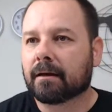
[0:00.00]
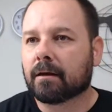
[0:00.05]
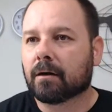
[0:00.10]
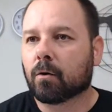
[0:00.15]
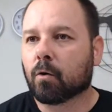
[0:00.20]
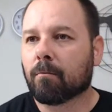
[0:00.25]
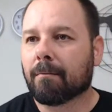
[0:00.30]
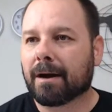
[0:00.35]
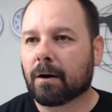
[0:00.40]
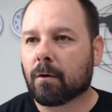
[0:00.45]

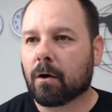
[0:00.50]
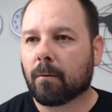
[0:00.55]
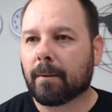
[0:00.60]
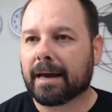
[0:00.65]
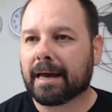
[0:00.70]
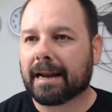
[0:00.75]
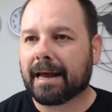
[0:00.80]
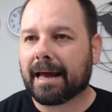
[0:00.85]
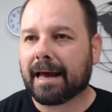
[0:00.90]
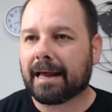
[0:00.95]
o Manuel
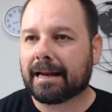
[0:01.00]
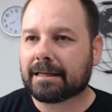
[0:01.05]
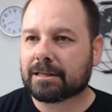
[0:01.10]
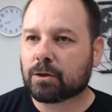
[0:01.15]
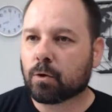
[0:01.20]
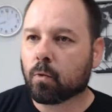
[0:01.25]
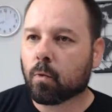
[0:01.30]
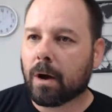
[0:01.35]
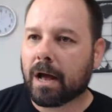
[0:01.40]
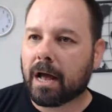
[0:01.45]
Meirelles,
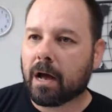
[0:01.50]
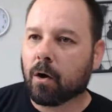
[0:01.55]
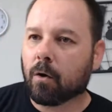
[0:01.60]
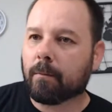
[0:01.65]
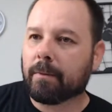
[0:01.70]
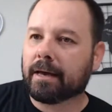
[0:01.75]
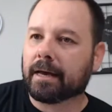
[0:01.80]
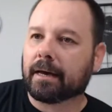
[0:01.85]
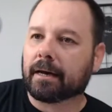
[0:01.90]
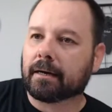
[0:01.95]
o
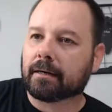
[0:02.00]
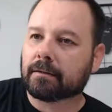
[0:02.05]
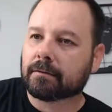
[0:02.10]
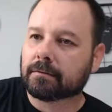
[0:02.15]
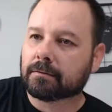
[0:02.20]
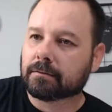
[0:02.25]
Welber,